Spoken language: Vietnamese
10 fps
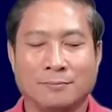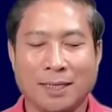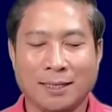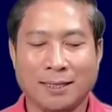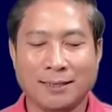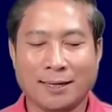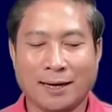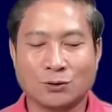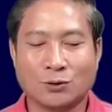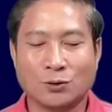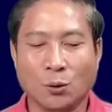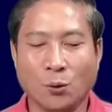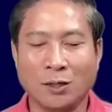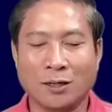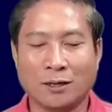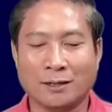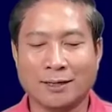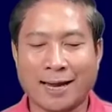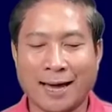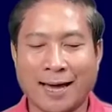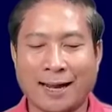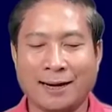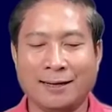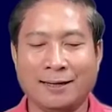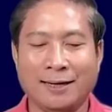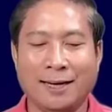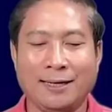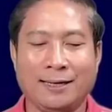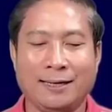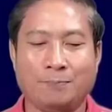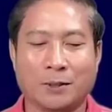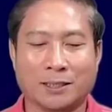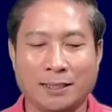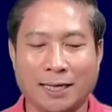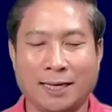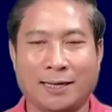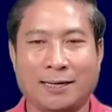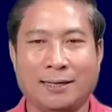miền này tha xuống cần đá này bật tê